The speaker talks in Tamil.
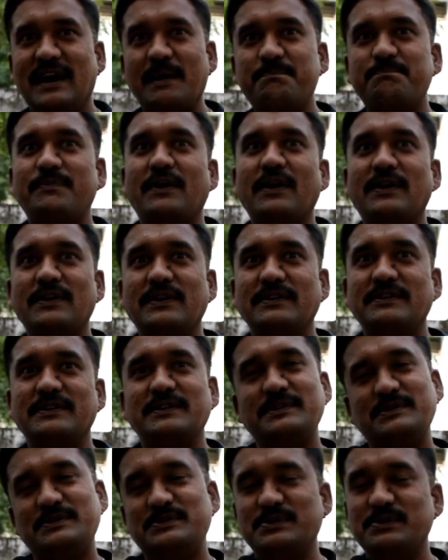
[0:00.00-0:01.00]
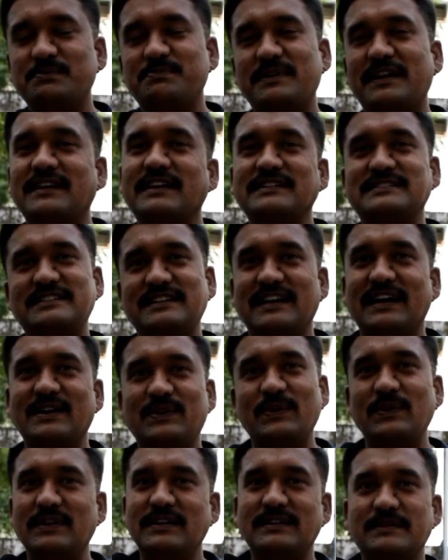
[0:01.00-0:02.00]
அப்பாவுக்கு சூப்பராக நடிச்சிருக்காங்க
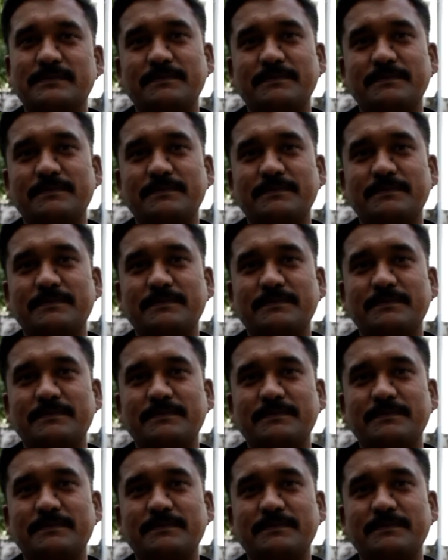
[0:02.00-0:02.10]
ரோல்